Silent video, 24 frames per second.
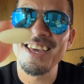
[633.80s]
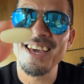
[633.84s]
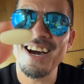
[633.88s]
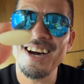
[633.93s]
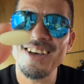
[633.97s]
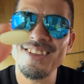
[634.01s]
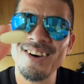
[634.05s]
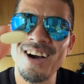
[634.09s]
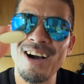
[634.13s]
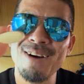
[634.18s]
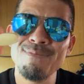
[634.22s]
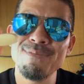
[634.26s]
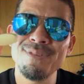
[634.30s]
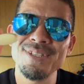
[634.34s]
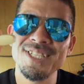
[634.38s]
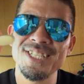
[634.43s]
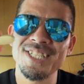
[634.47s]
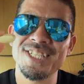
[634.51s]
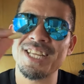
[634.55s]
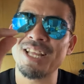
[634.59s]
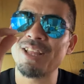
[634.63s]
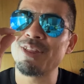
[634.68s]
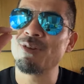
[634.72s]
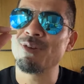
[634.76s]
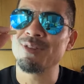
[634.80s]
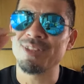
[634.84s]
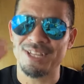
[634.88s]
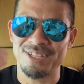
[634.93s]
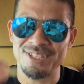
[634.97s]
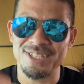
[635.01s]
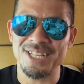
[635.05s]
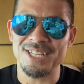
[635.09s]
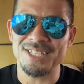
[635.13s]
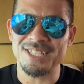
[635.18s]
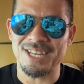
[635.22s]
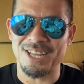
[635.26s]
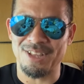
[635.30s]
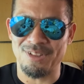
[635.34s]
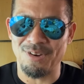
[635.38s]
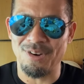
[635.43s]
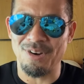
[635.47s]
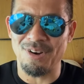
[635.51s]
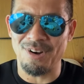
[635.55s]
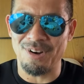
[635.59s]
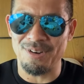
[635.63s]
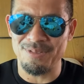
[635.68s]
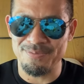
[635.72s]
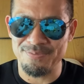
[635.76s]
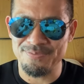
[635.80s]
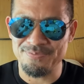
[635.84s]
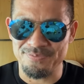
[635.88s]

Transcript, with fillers: あの、半分にして飲んでるんですけど、